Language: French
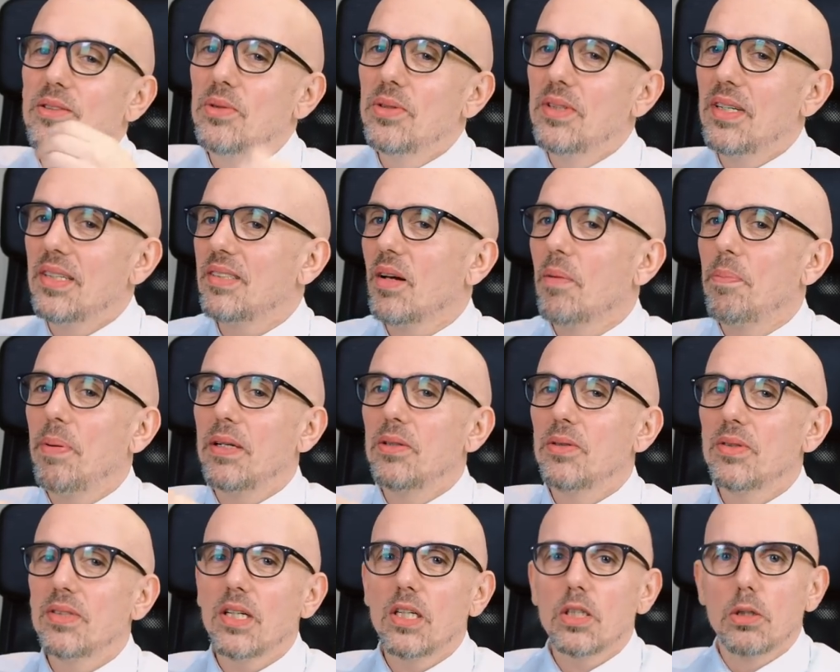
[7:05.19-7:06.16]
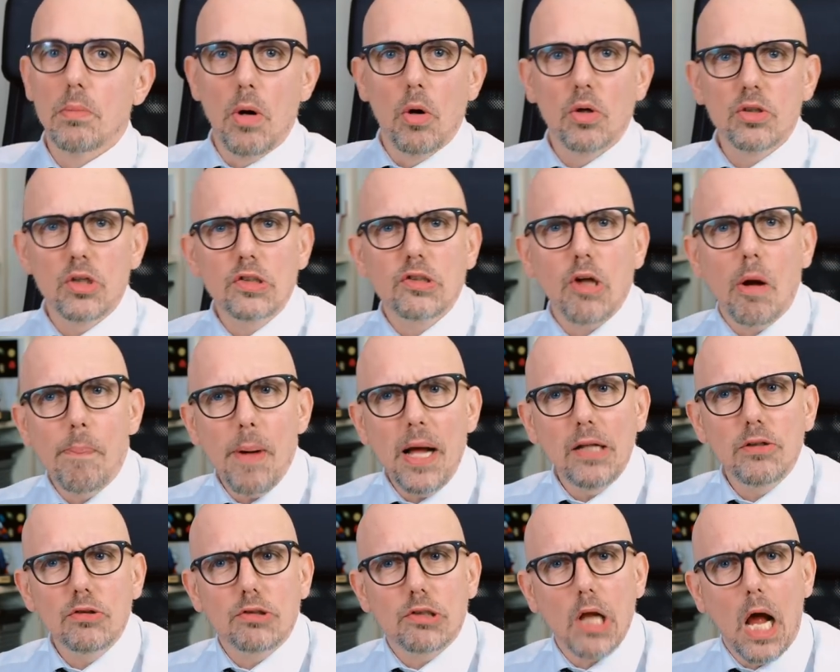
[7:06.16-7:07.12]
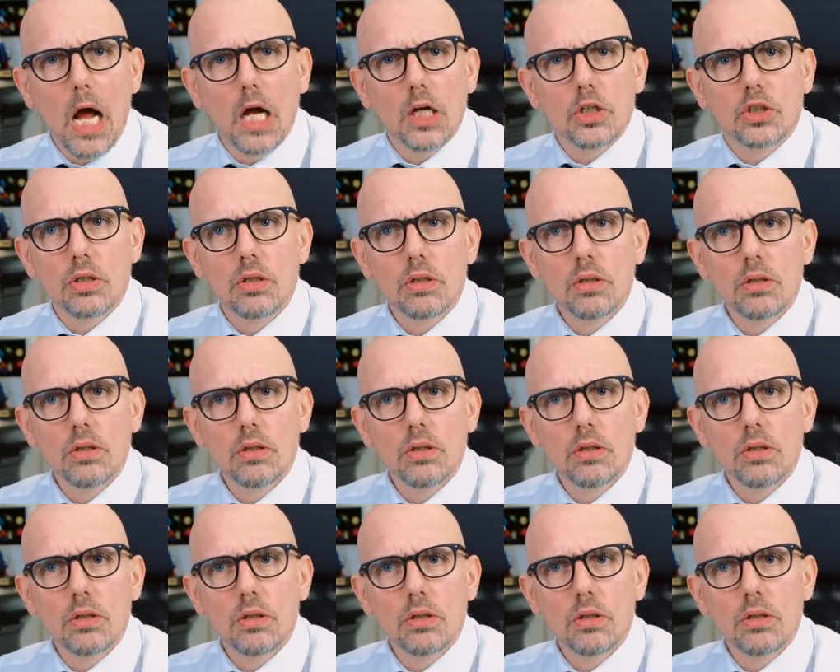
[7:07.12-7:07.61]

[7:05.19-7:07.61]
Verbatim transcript: tu descends pas du singe. Mais on descend pas du singe